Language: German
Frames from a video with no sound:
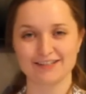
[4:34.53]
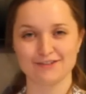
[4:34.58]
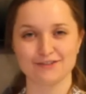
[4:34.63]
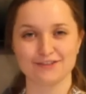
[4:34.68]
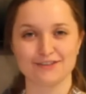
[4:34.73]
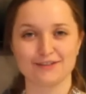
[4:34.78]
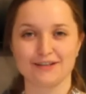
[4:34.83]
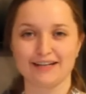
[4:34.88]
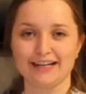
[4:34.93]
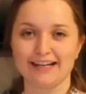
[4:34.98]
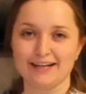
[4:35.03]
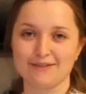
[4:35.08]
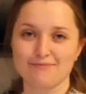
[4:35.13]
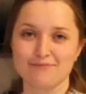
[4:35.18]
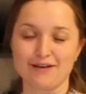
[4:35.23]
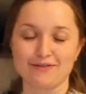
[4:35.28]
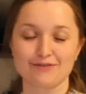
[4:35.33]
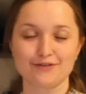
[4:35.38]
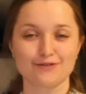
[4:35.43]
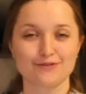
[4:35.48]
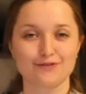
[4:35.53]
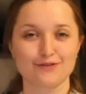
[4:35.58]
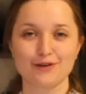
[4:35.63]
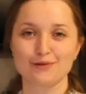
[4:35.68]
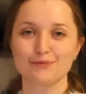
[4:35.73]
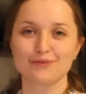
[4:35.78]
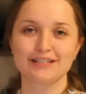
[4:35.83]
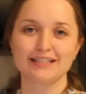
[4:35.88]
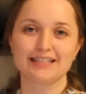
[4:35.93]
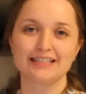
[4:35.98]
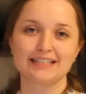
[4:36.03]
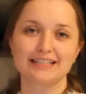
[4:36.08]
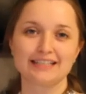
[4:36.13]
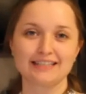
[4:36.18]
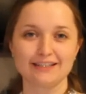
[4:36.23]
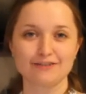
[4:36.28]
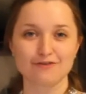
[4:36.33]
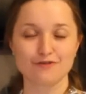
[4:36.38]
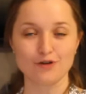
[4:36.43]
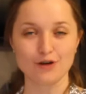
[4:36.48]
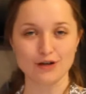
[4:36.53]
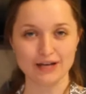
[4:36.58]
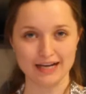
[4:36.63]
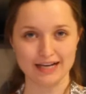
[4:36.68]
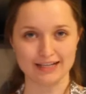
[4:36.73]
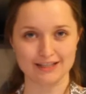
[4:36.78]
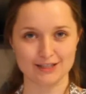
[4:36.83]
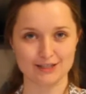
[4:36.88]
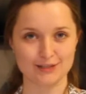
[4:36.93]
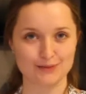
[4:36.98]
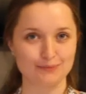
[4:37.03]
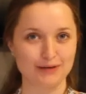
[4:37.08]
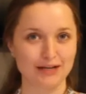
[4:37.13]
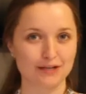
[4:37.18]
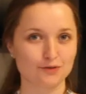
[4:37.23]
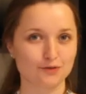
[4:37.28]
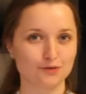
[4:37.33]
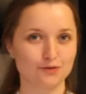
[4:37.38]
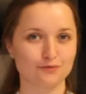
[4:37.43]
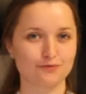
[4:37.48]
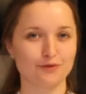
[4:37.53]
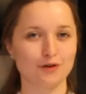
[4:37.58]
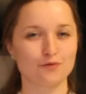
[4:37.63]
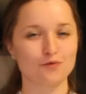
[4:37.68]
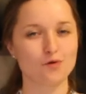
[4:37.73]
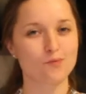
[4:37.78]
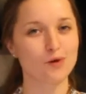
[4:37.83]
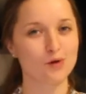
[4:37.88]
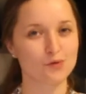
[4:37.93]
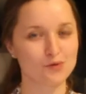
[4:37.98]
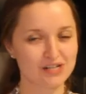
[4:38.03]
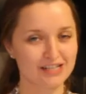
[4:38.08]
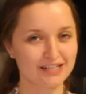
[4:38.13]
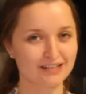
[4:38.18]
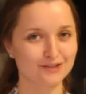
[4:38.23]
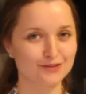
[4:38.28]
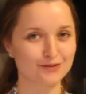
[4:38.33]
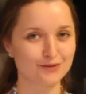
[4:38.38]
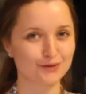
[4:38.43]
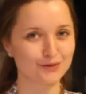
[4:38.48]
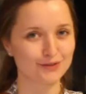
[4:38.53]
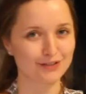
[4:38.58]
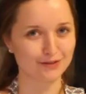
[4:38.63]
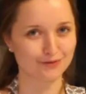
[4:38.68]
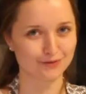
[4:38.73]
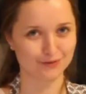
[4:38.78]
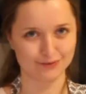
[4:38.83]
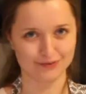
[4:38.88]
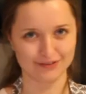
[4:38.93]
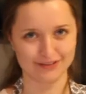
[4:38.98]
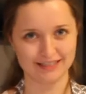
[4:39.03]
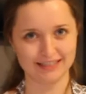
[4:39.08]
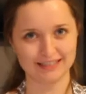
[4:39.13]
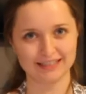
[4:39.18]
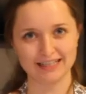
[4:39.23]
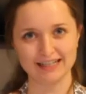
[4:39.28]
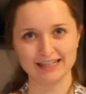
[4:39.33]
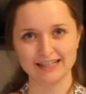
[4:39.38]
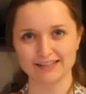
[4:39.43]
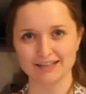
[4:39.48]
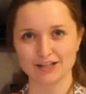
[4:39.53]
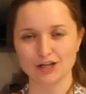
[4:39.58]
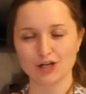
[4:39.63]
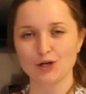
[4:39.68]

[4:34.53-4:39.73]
unsere kleinen Muffinförmchen in den vorgeheizten Backofen auf Oberunterhitze 150 Grad